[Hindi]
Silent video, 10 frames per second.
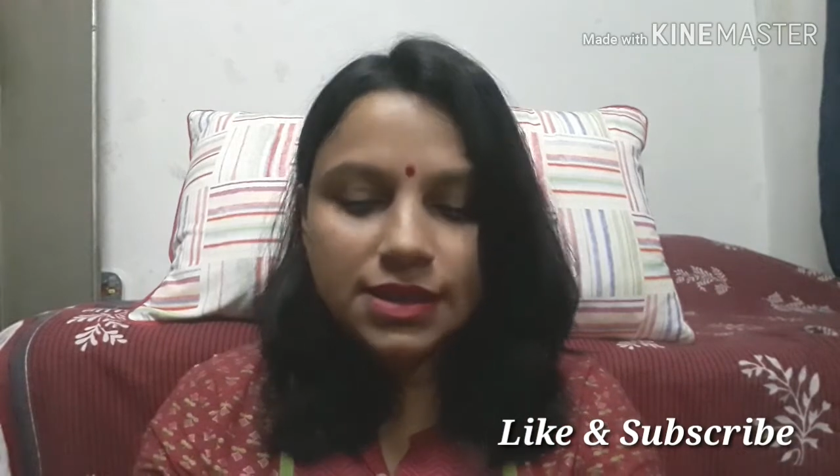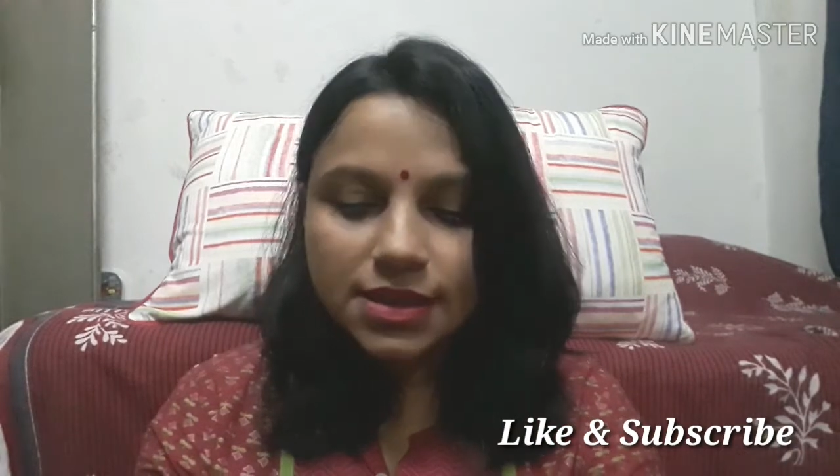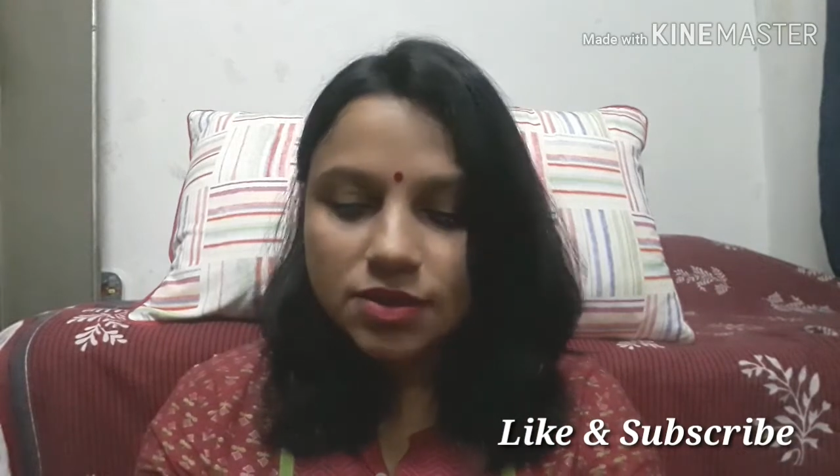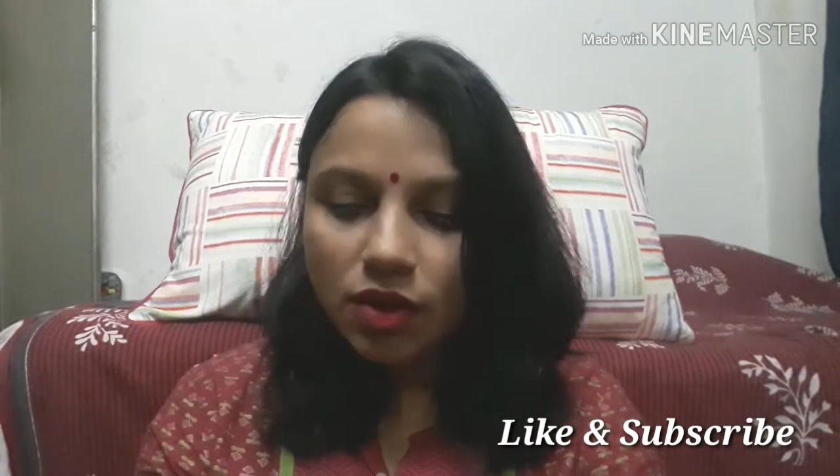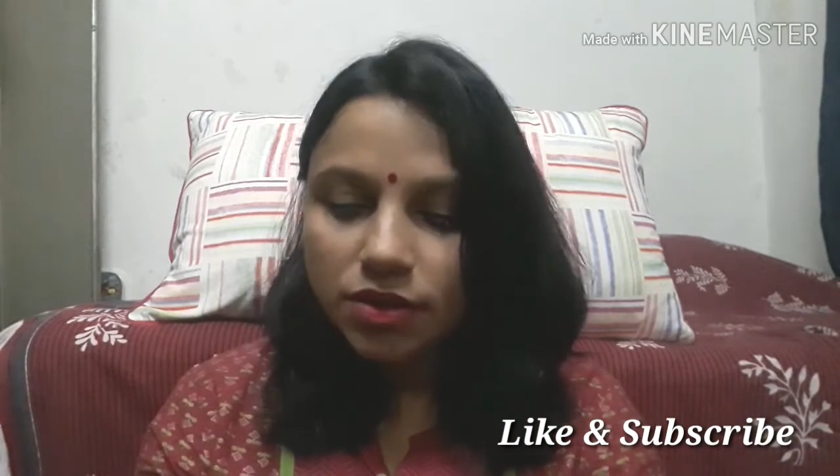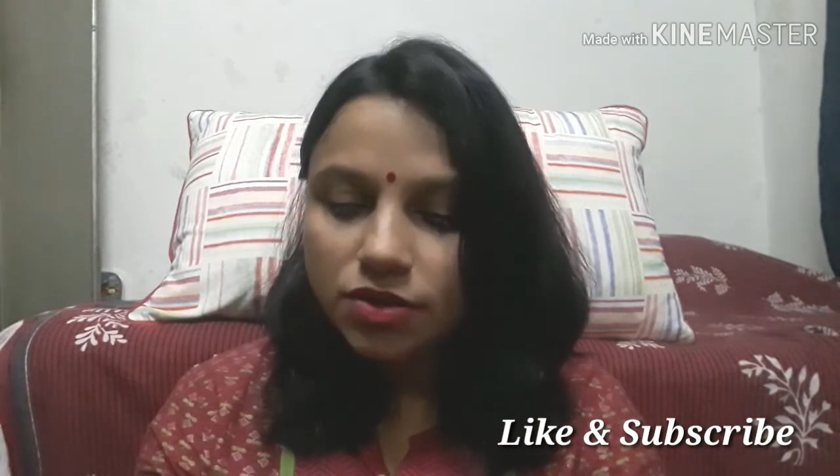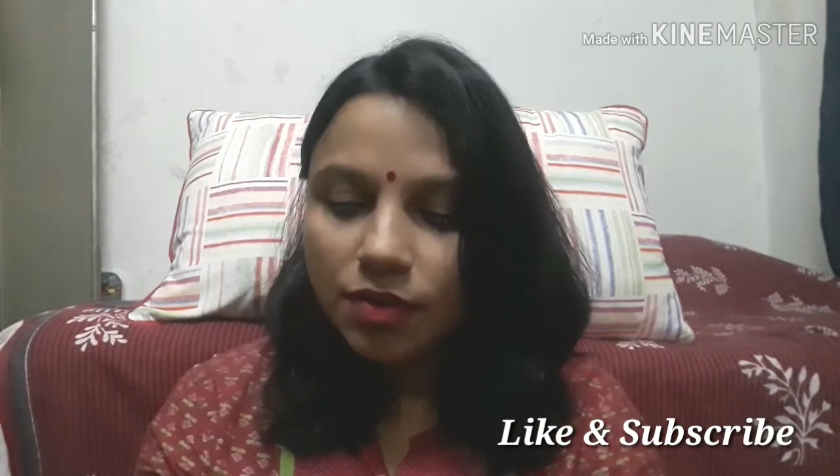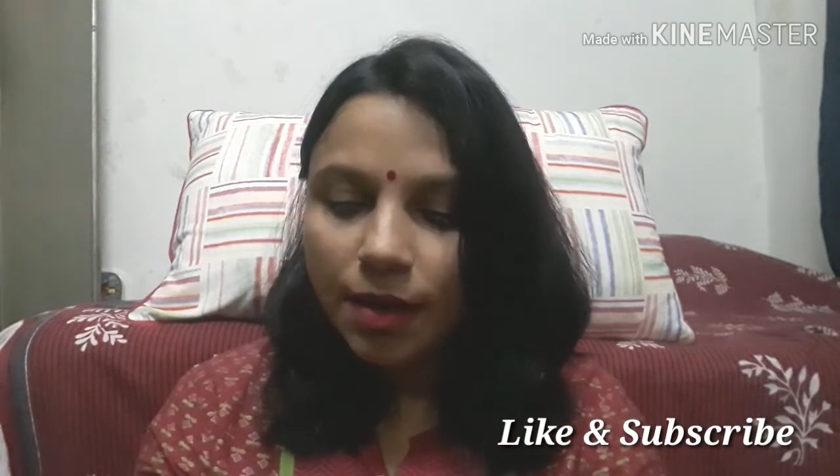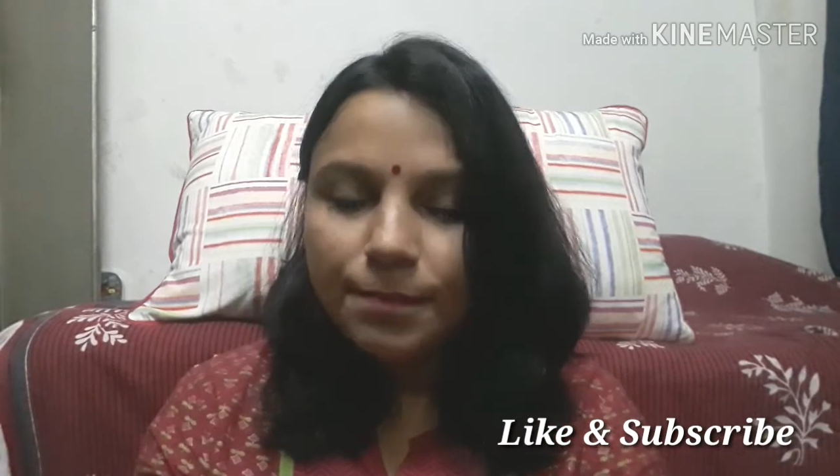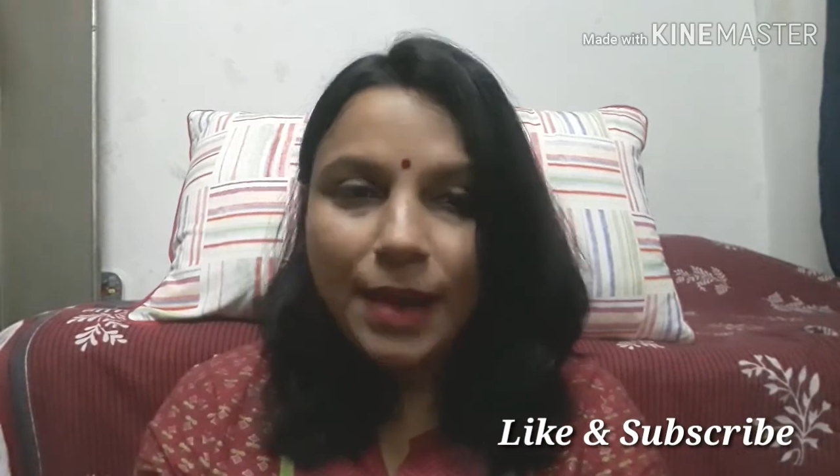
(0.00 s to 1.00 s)
दिस इज़ ऑल्सो
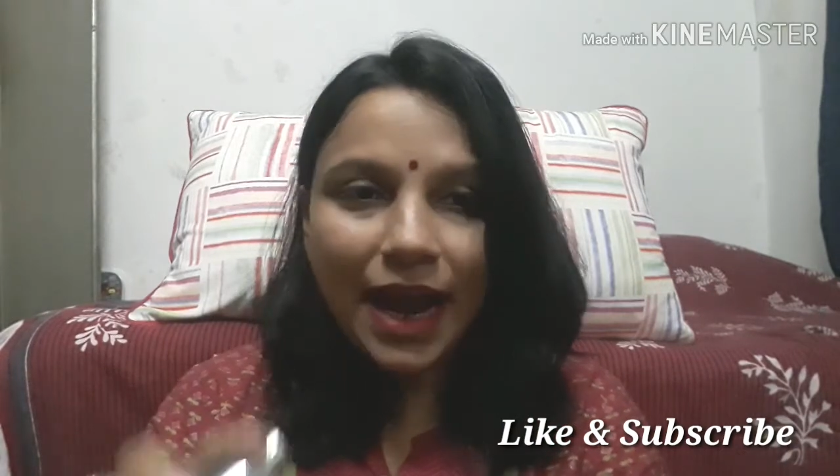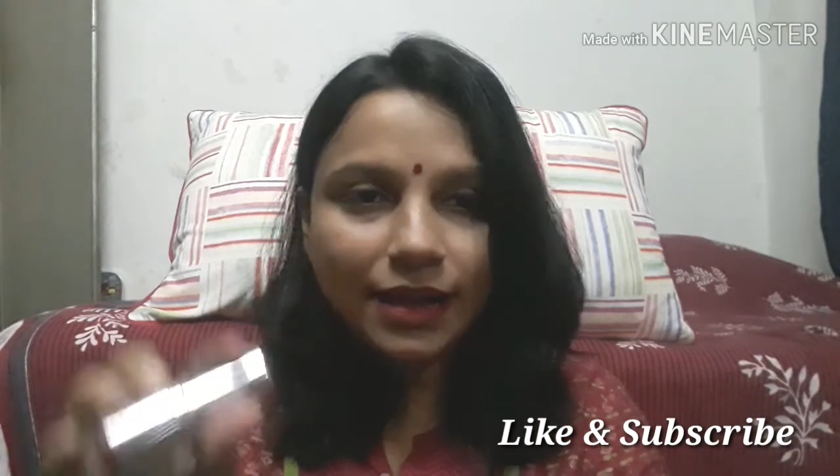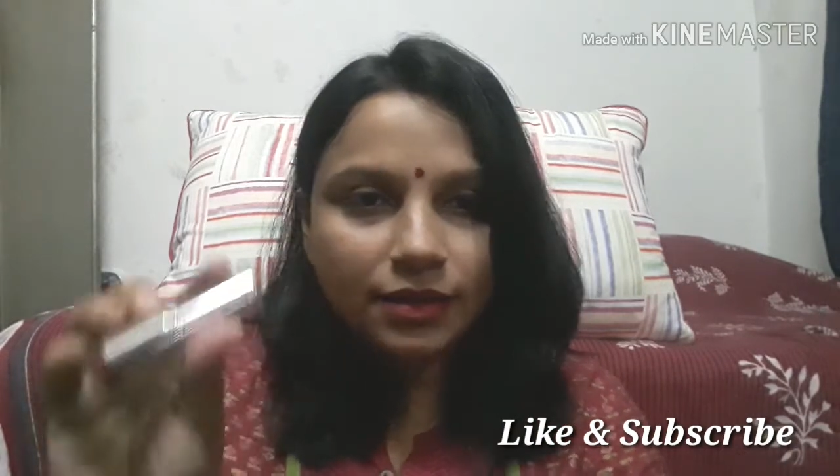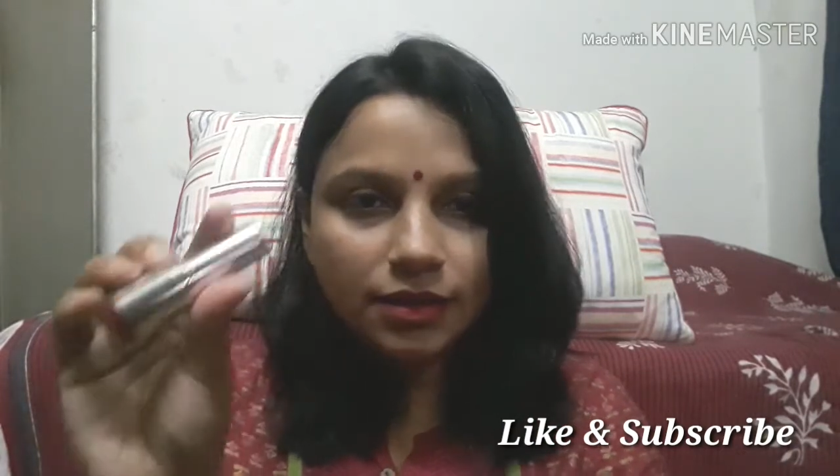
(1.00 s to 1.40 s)
अ मैट